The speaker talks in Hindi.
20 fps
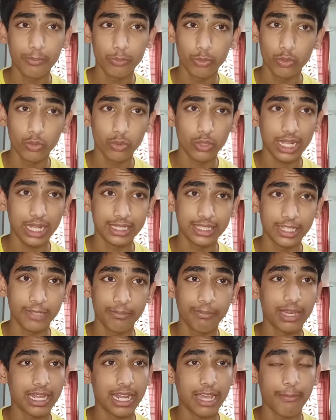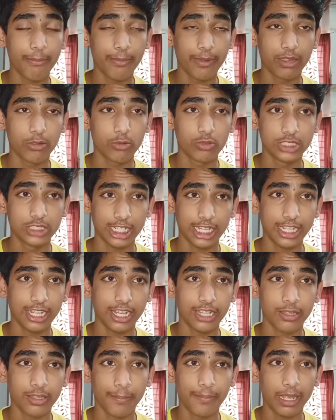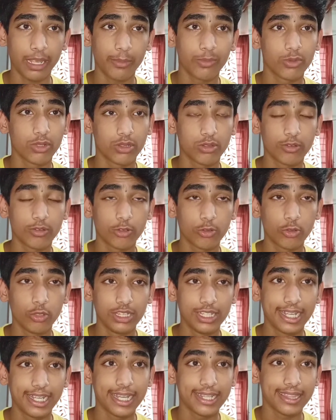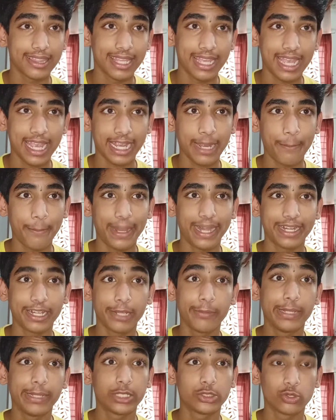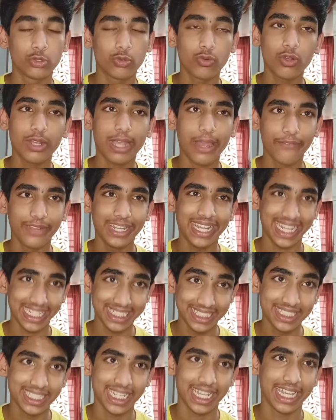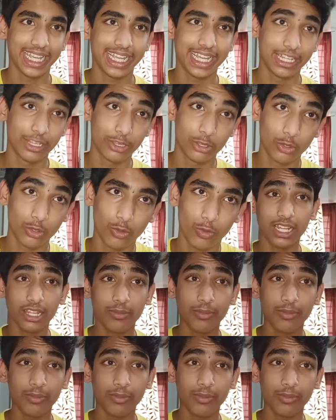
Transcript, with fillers: पूरा दिन भर आप इसको चलाइएगा तब भी आपको इसको कोई दिक्कत नहीं आएगा बैटरी भी है जो तो काफ़ी अच्छा है तो